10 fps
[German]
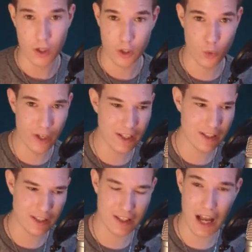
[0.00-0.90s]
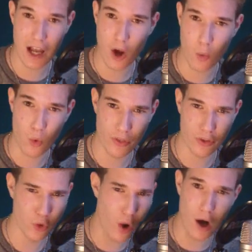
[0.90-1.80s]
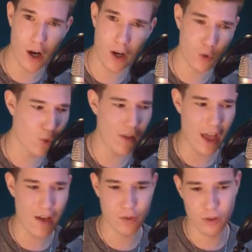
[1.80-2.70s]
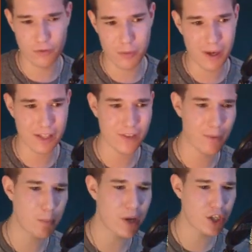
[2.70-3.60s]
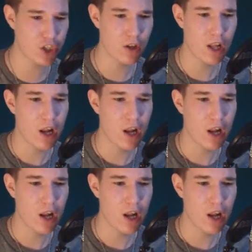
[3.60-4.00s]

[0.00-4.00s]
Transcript: Green Star, What You Are, Whatever. Wir machen jetzt weiter mit Peach.